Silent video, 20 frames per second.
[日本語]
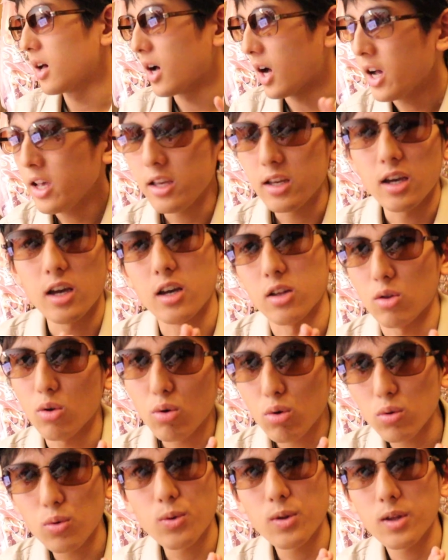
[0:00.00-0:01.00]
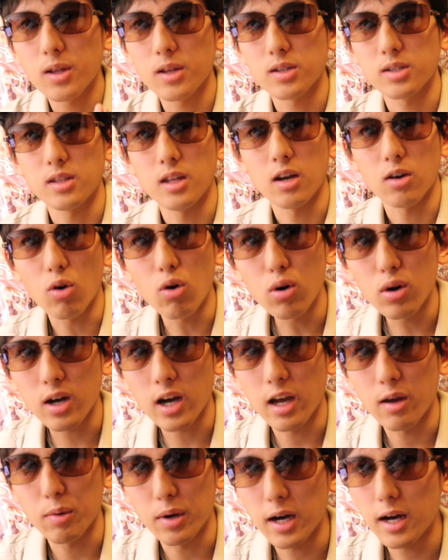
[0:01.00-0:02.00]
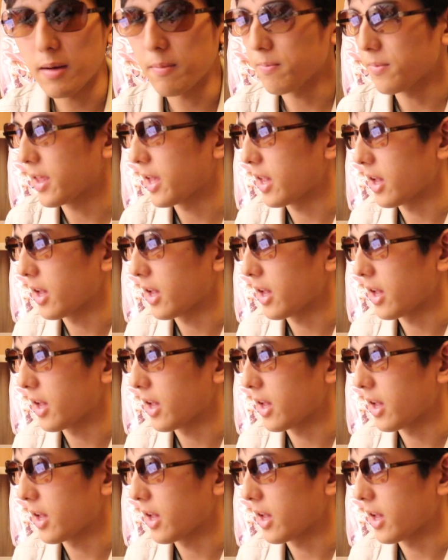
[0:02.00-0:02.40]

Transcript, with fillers: はい、ということでですね、今回は、